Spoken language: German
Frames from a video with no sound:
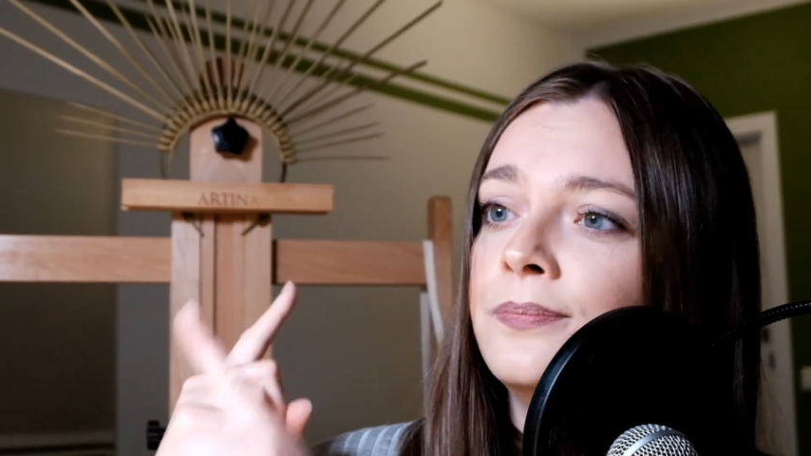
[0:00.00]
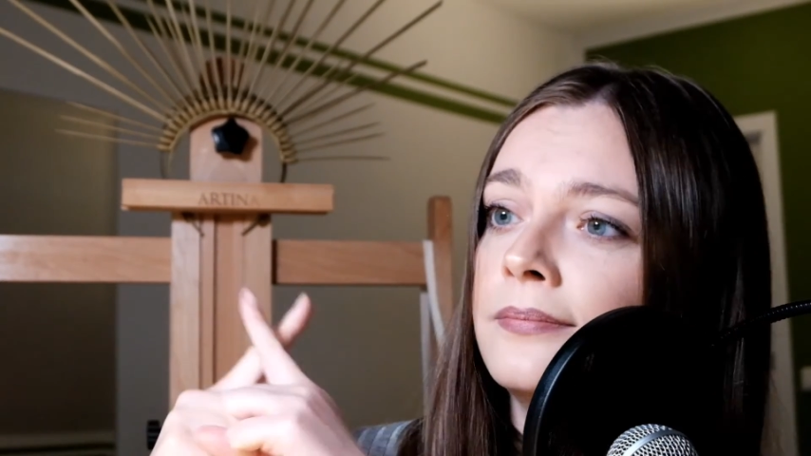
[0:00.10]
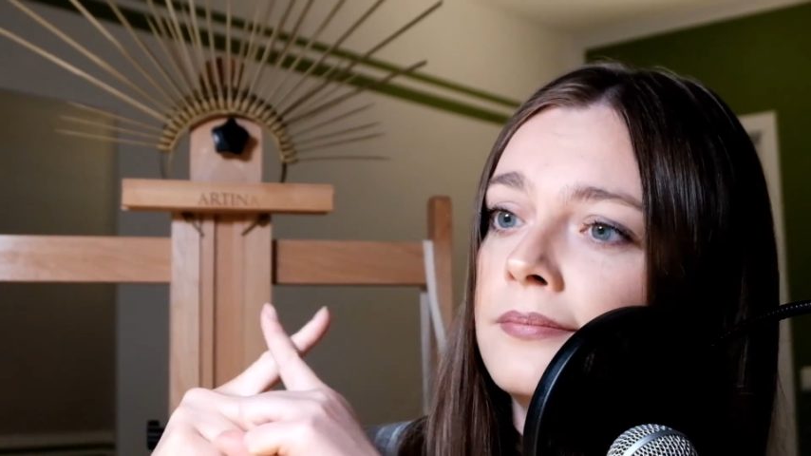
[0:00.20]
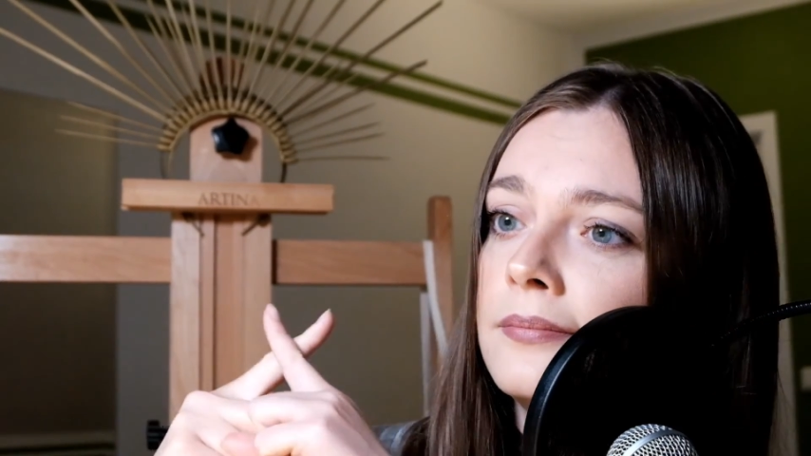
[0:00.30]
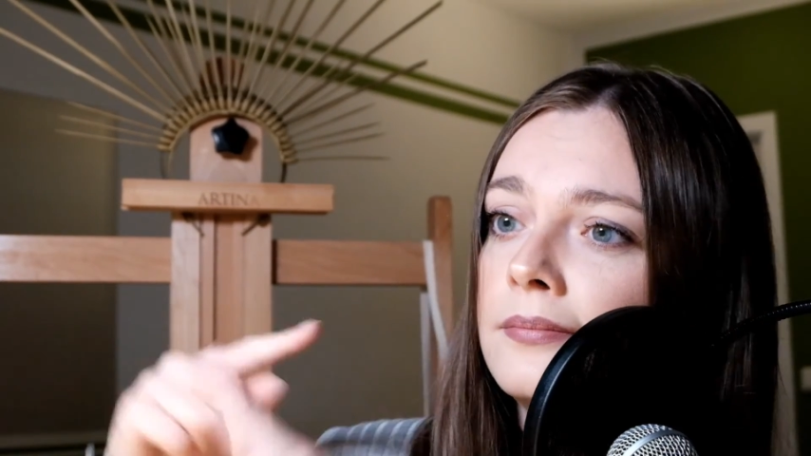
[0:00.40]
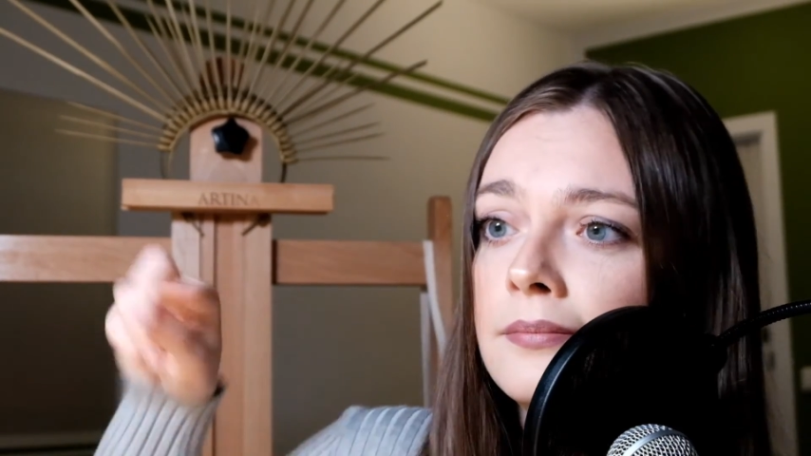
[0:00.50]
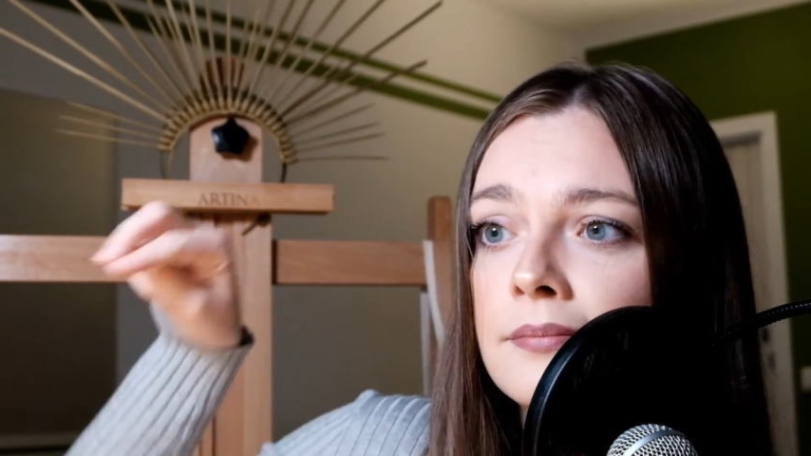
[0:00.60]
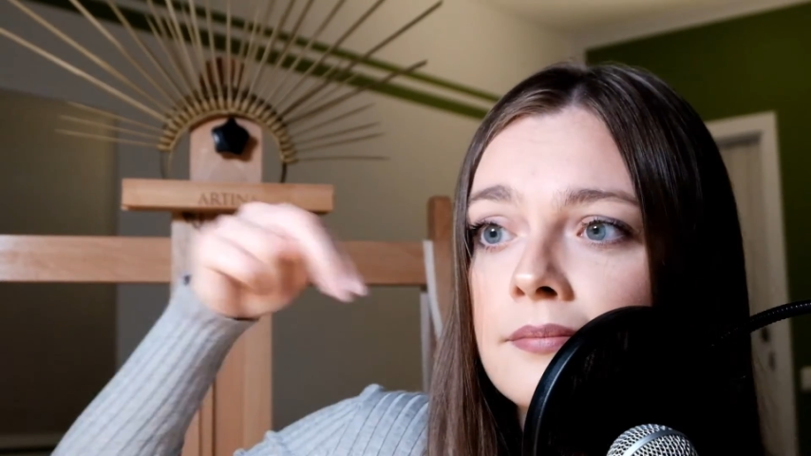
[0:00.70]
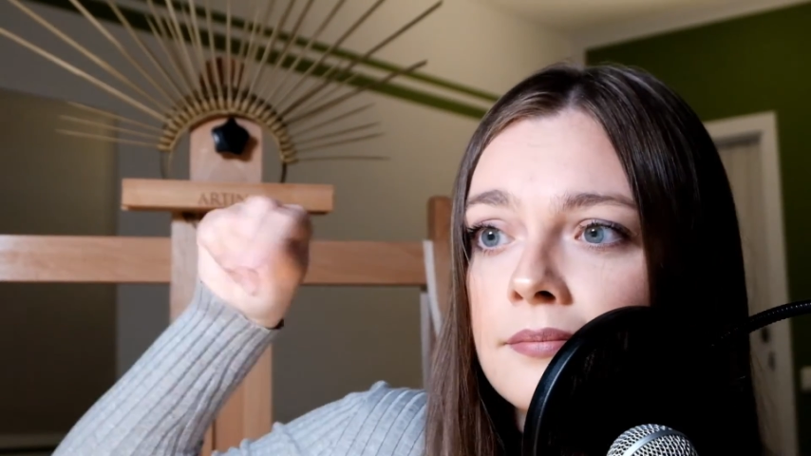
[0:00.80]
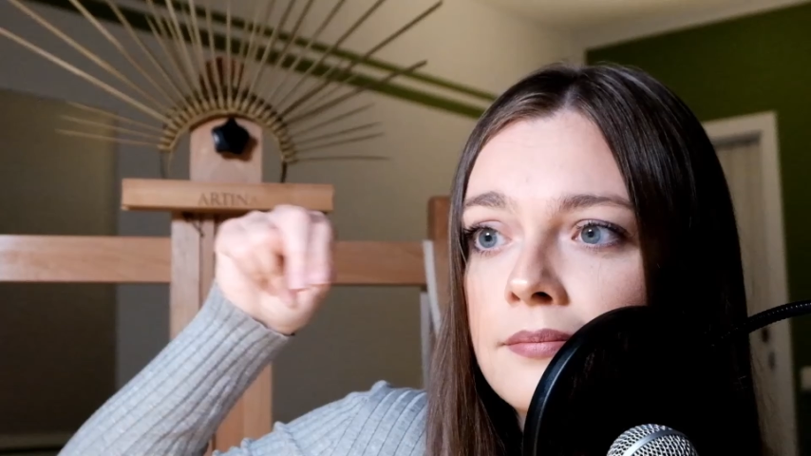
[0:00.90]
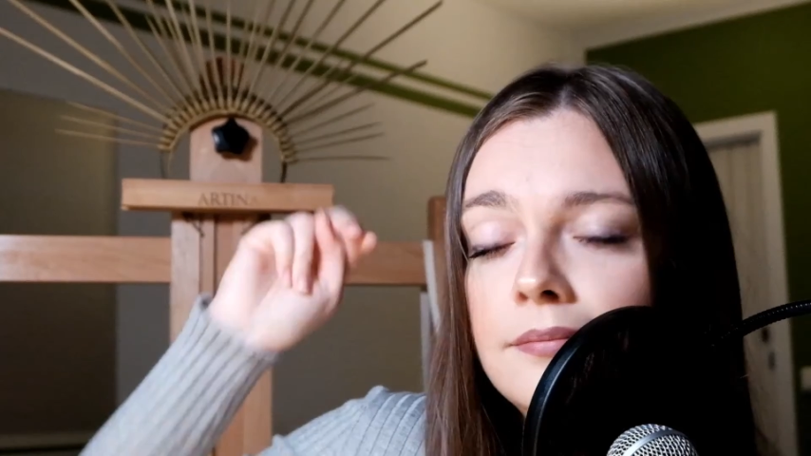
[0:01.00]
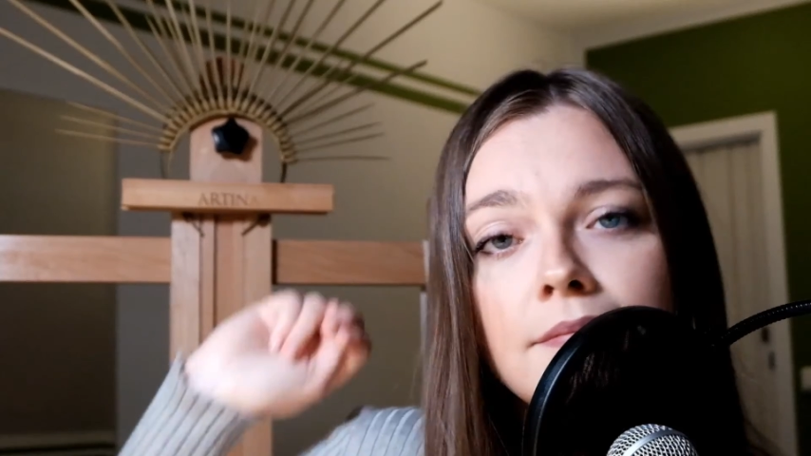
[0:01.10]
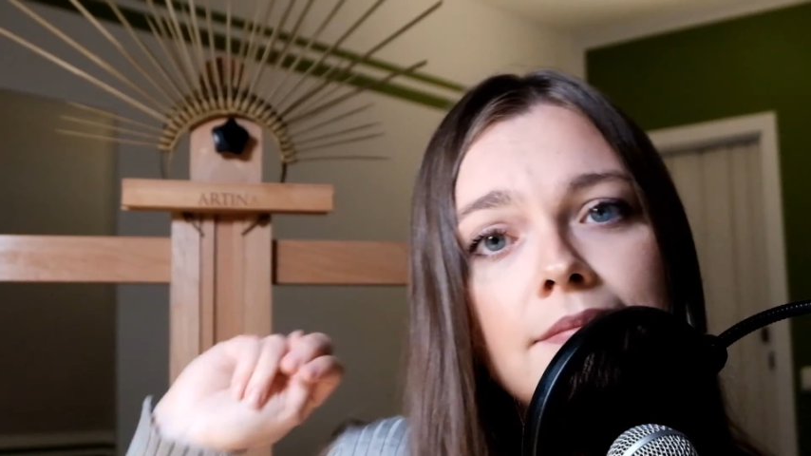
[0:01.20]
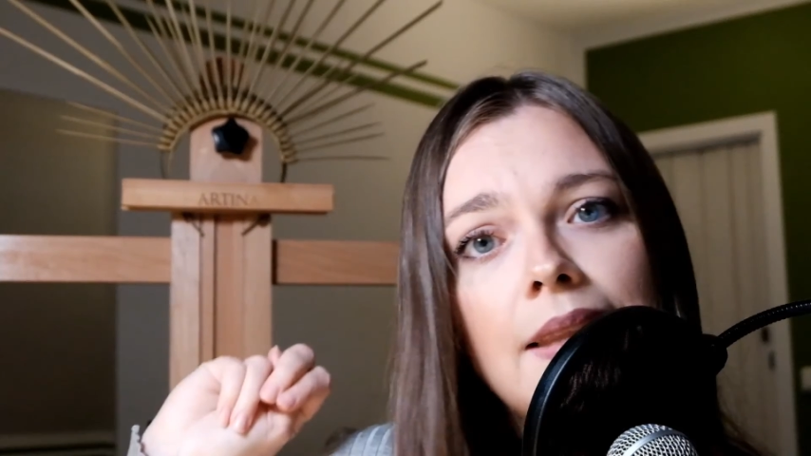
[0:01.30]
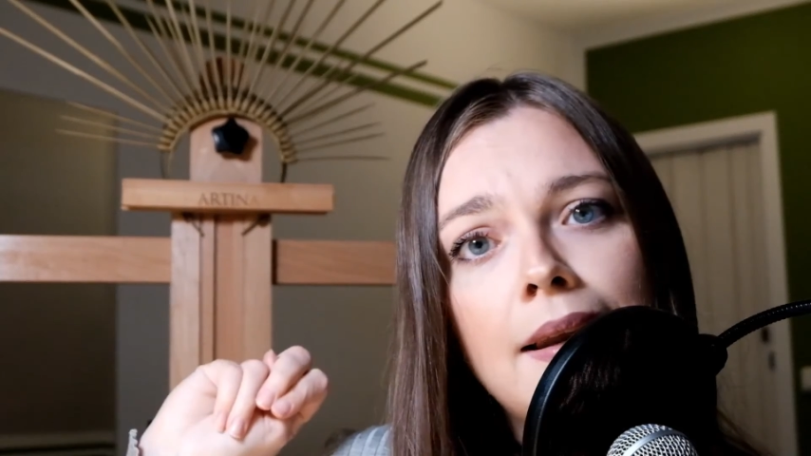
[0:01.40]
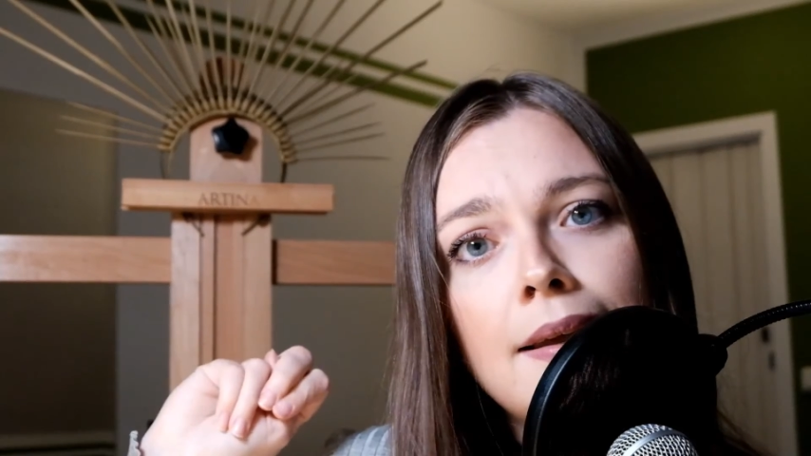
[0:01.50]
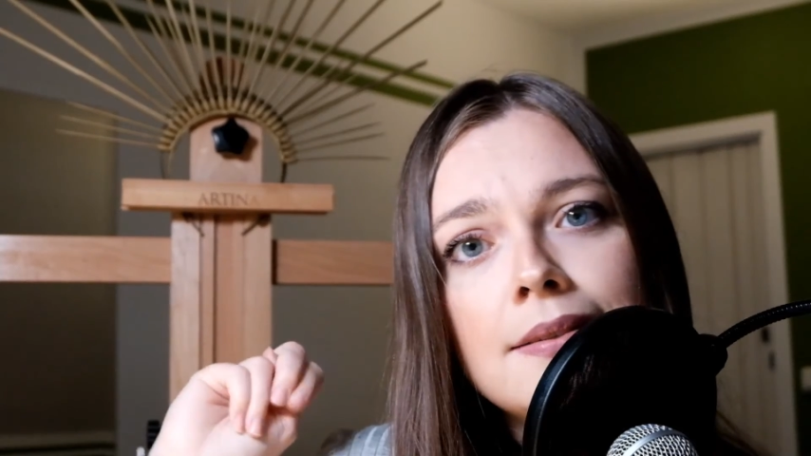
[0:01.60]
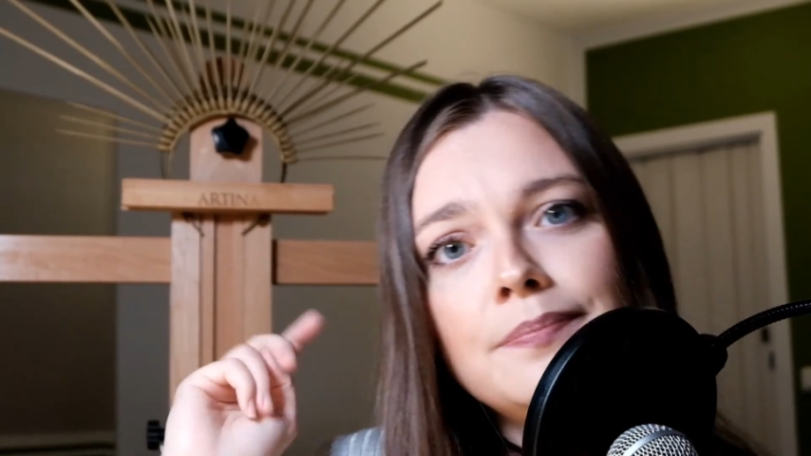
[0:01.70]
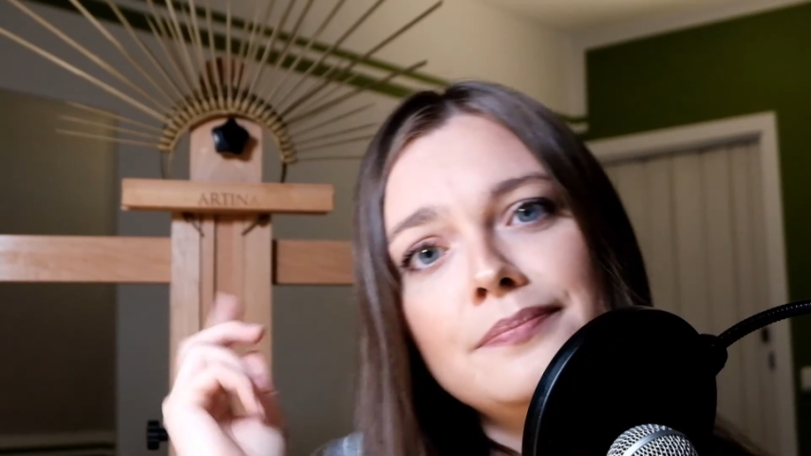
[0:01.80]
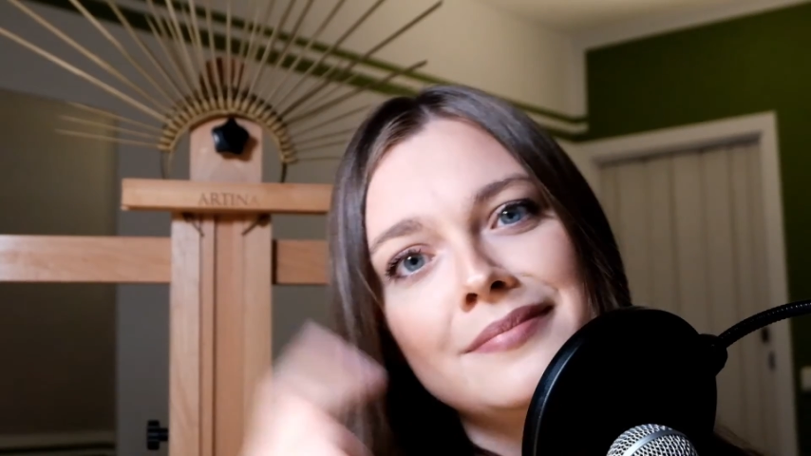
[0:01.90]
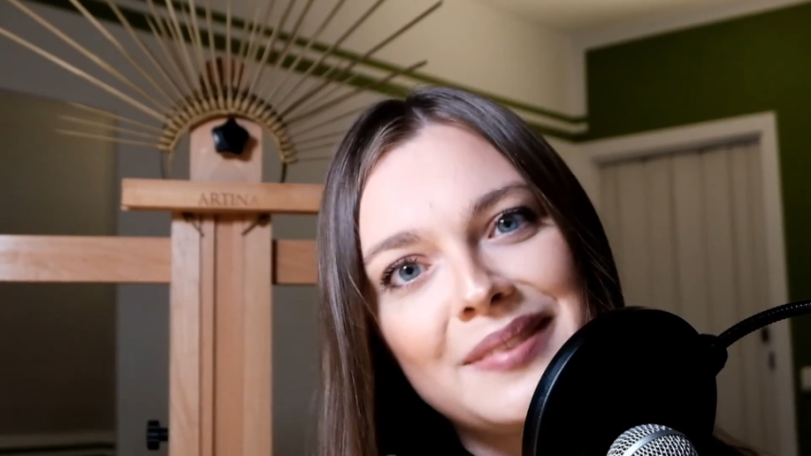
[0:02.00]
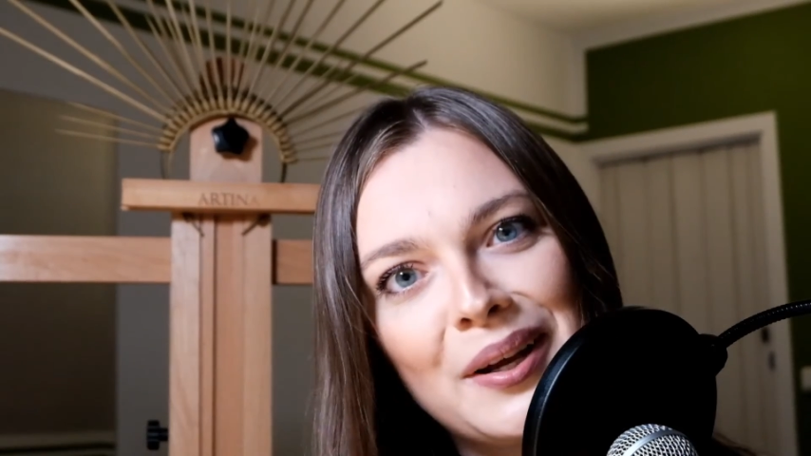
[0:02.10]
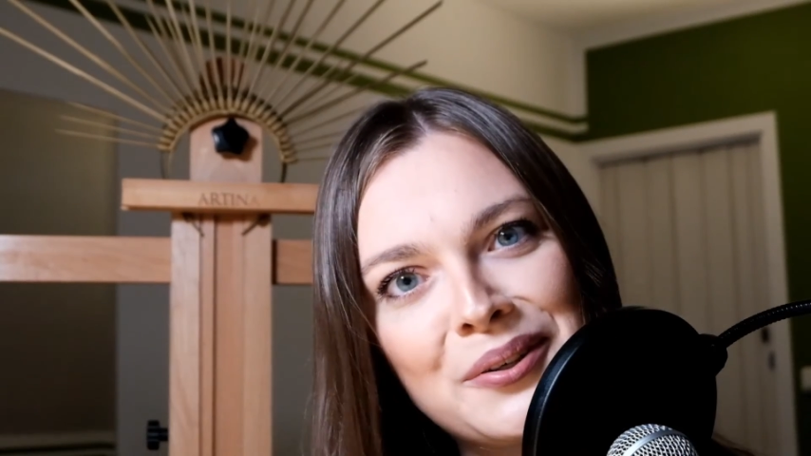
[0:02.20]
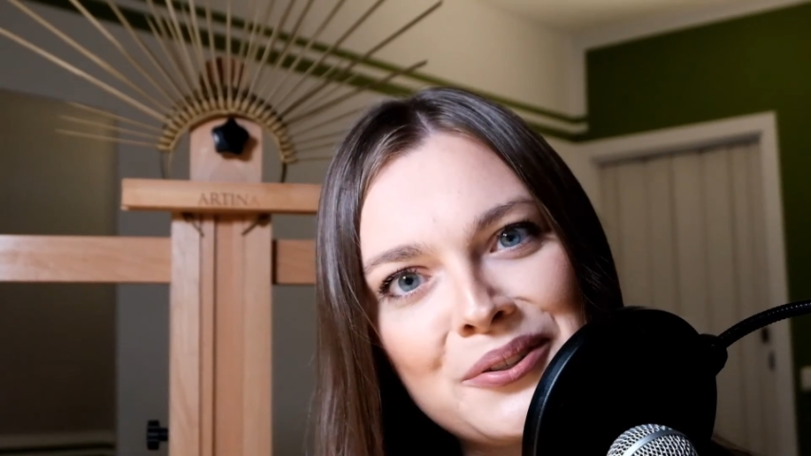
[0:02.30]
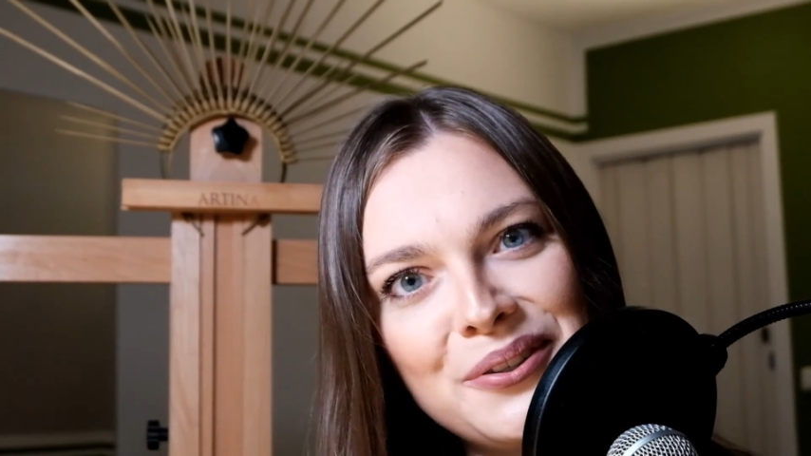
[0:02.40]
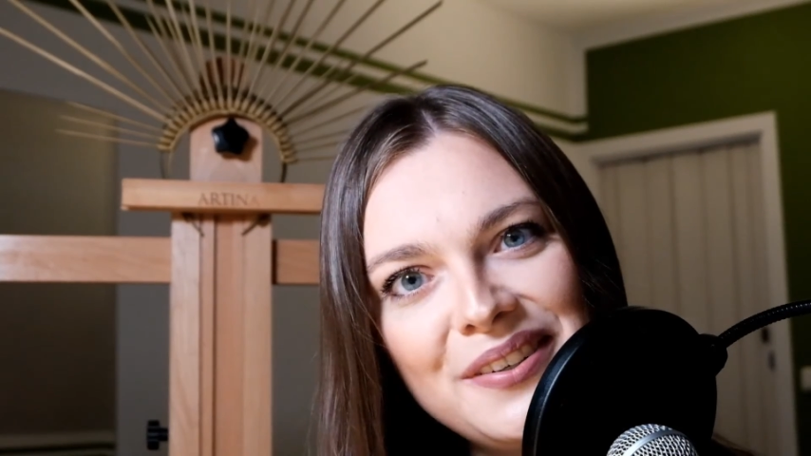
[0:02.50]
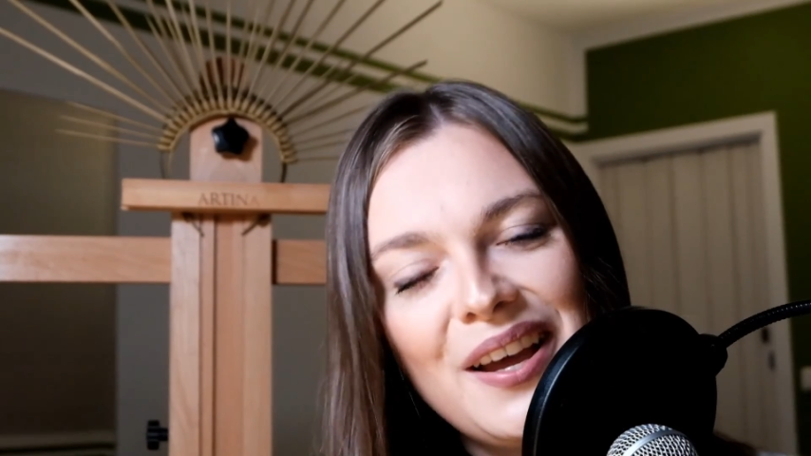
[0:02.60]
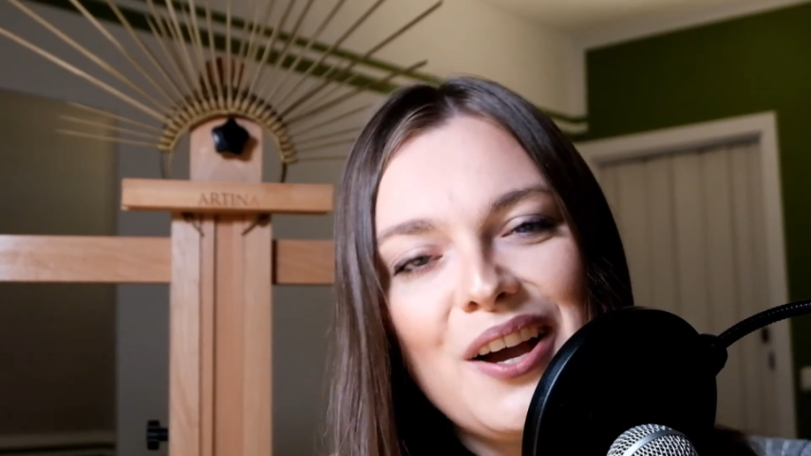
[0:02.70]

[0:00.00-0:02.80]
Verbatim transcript: hm, hm da lassen. Dankeschön.